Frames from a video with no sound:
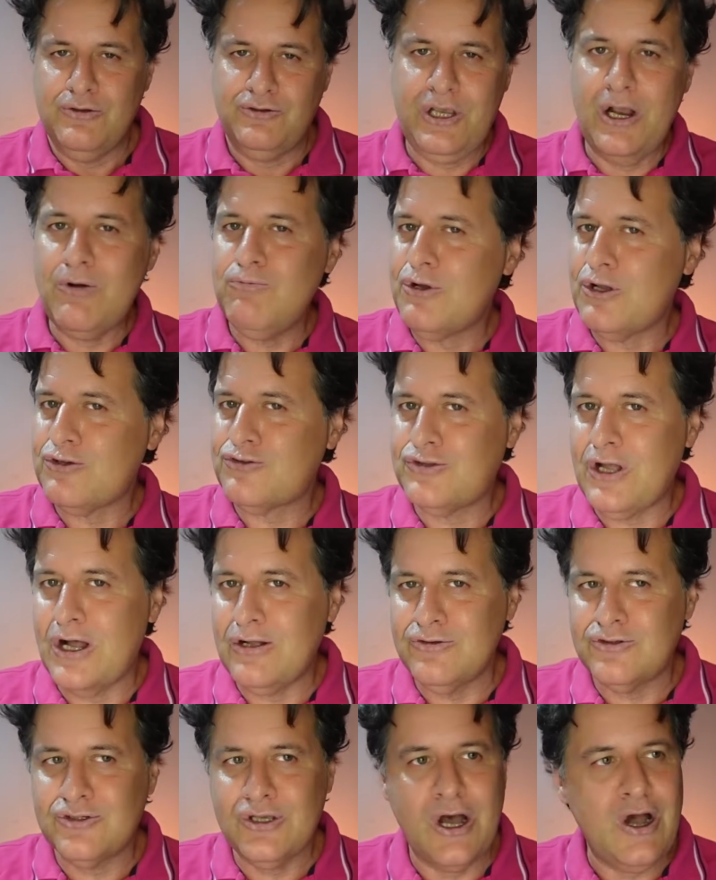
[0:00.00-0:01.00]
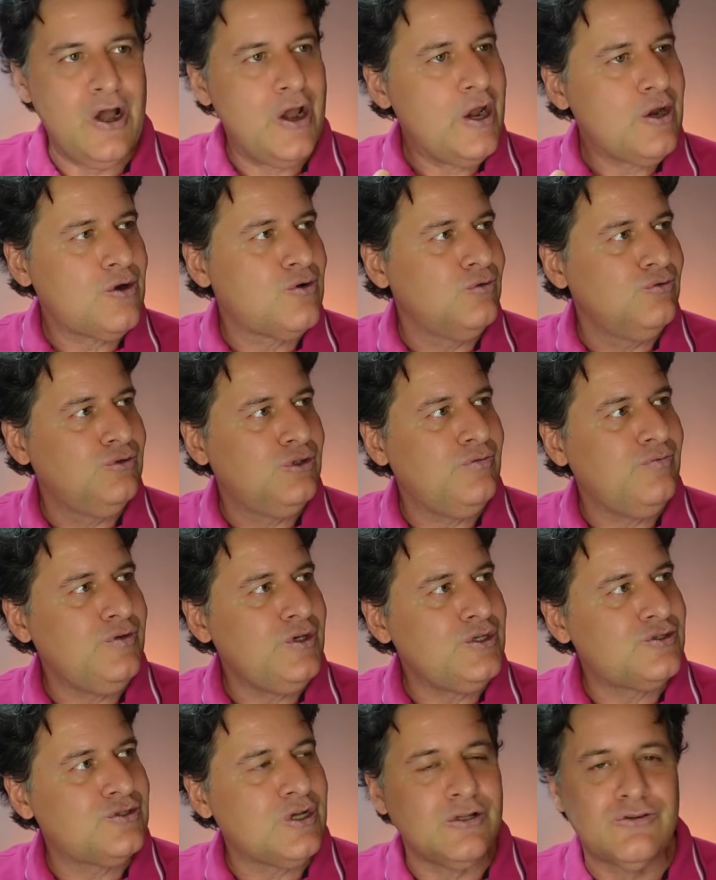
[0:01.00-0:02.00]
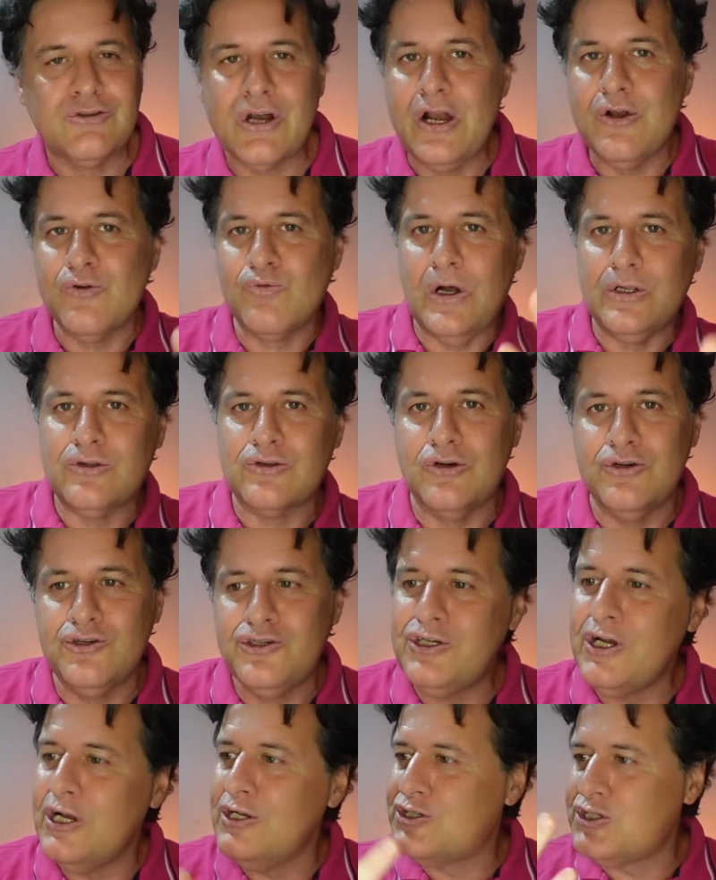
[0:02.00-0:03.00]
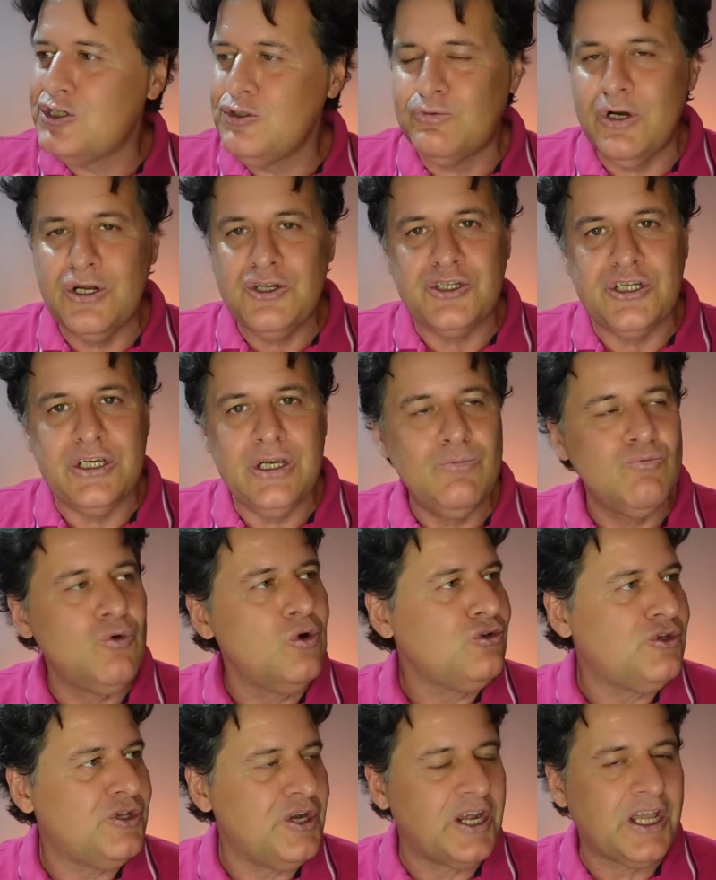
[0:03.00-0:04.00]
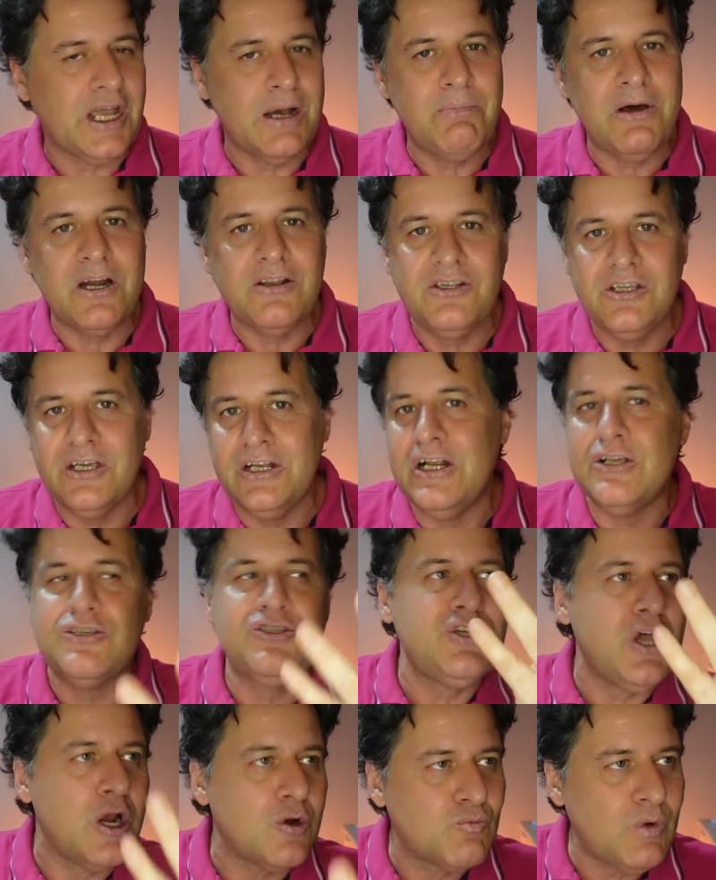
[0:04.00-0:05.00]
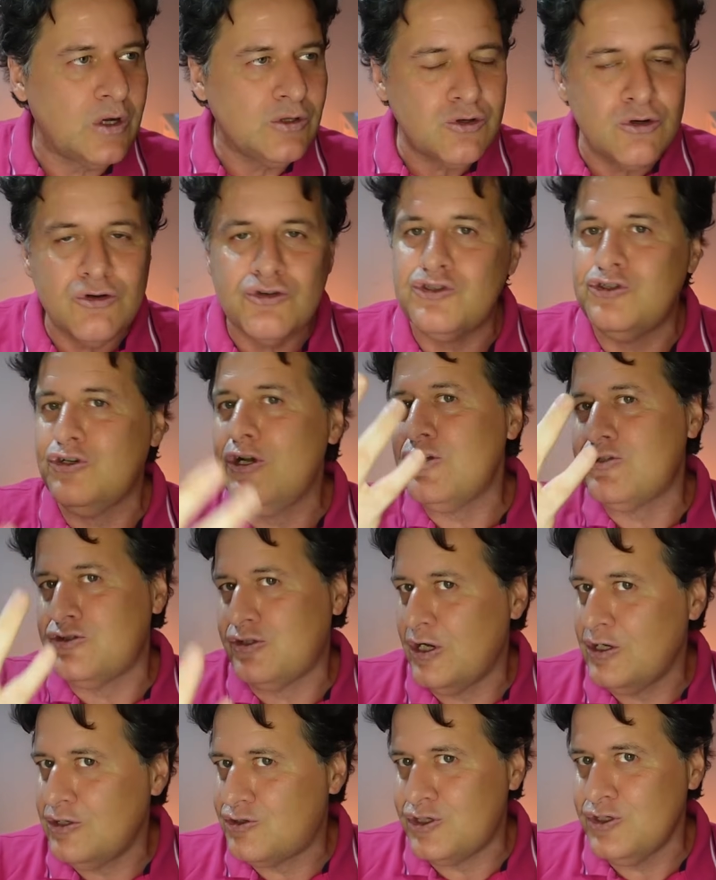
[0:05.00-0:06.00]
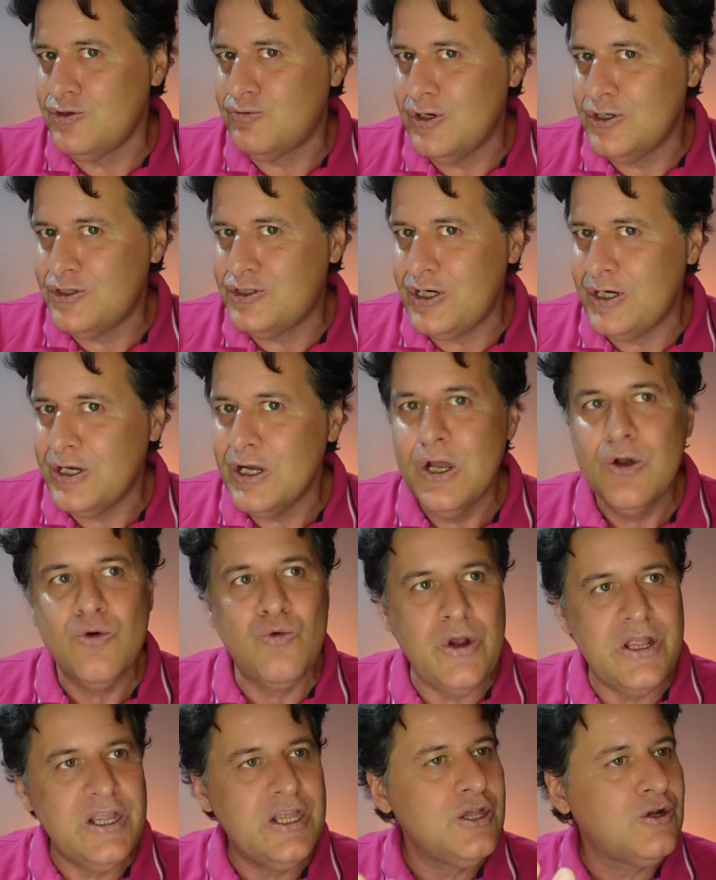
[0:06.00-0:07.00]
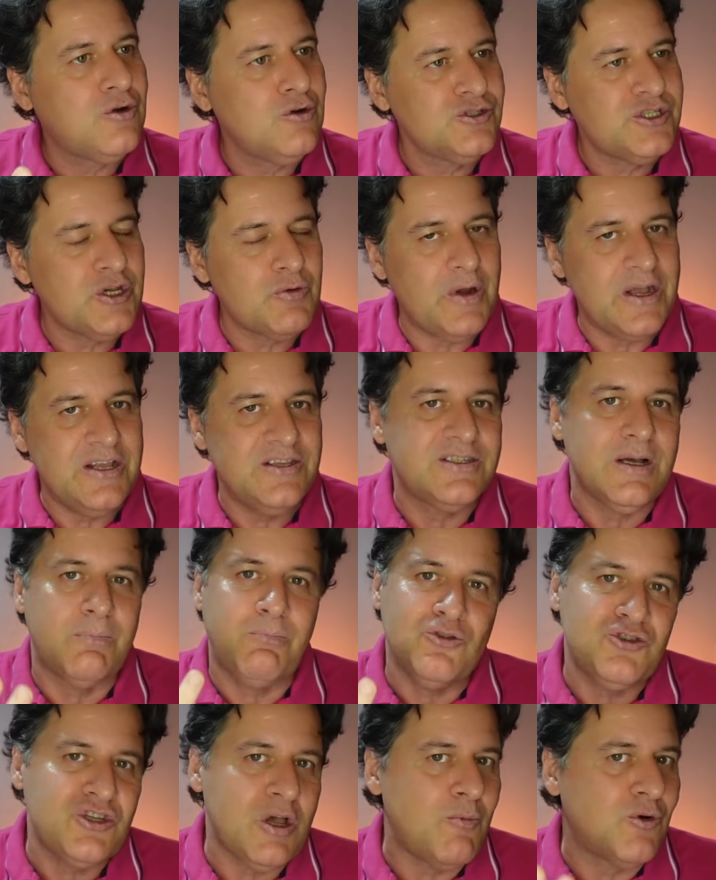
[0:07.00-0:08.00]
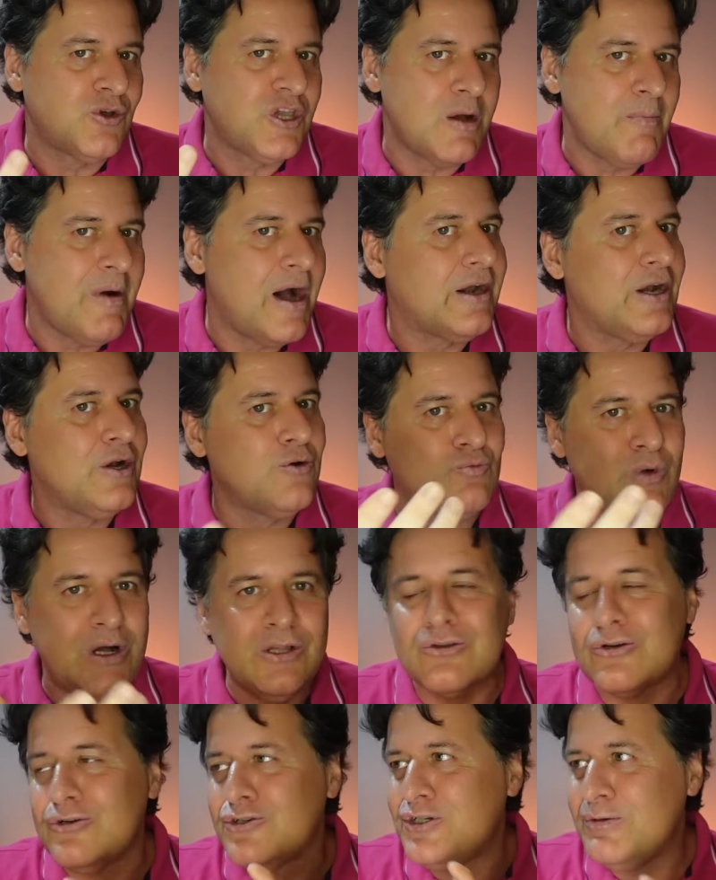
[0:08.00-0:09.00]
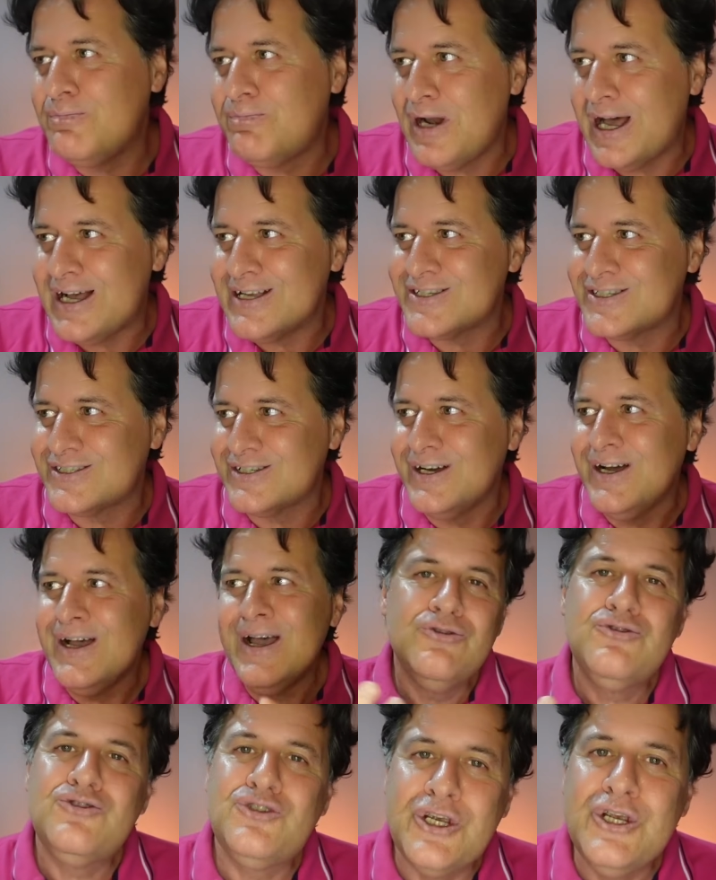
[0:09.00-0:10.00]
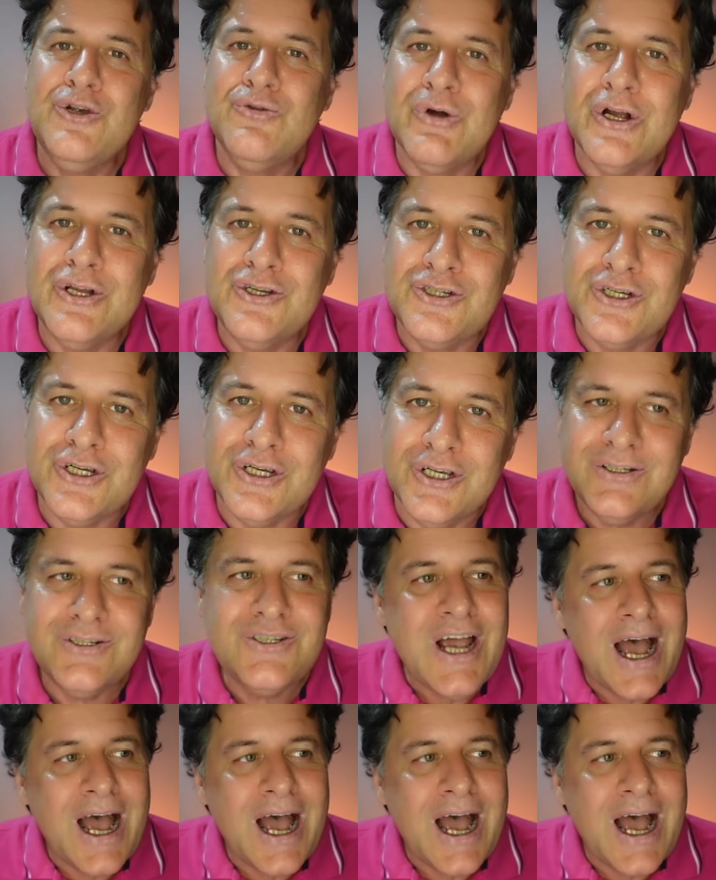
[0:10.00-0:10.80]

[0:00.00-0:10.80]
se una stanza è condivisa tra il 4G e il 5G vuol dire che appartiene sia al 4G sia al 5G, quindi di conseguenza possiamo chiamare il 4G Plus 5G.